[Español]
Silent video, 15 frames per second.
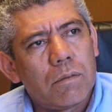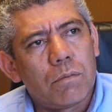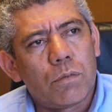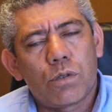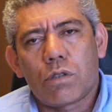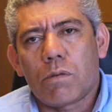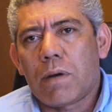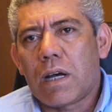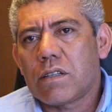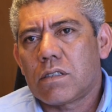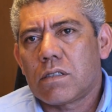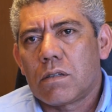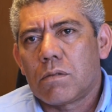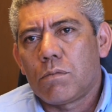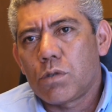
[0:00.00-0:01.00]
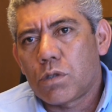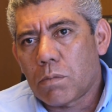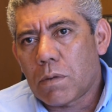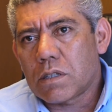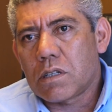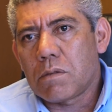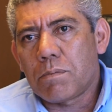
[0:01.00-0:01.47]
mucho, más, mucho
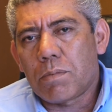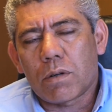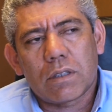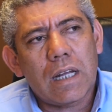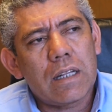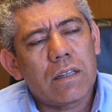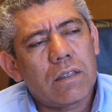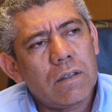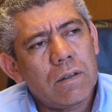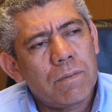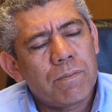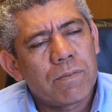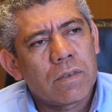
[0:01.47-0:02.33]
más importante.